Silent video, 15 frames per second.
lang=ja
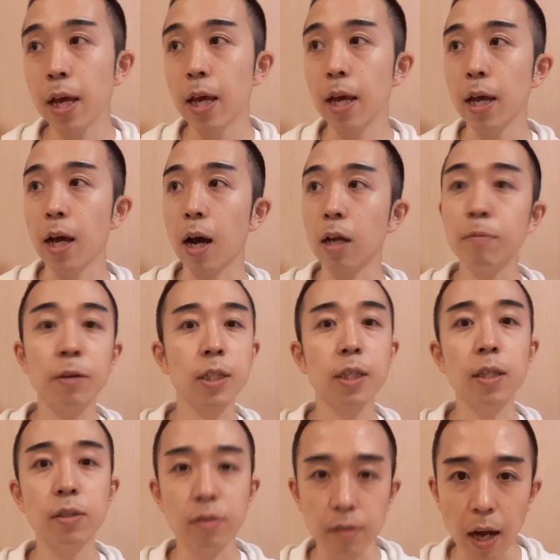えー、春巻
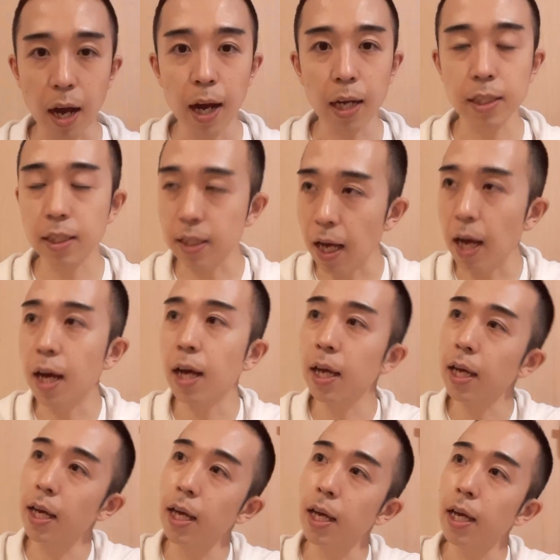選手が明日、
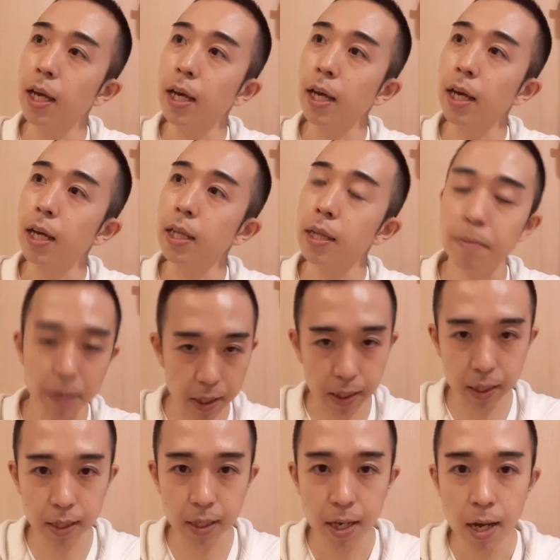えー、出ま
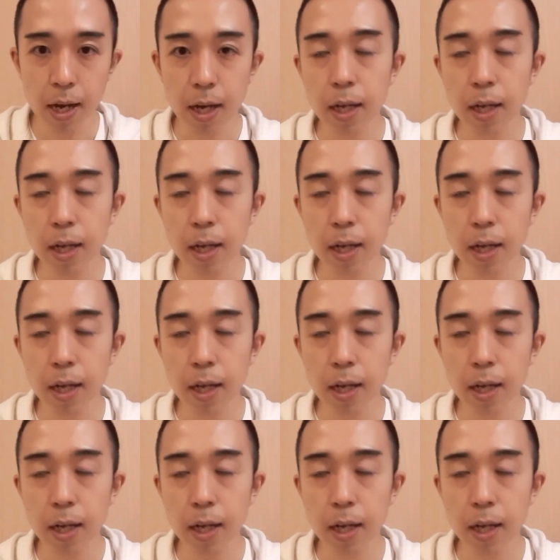す。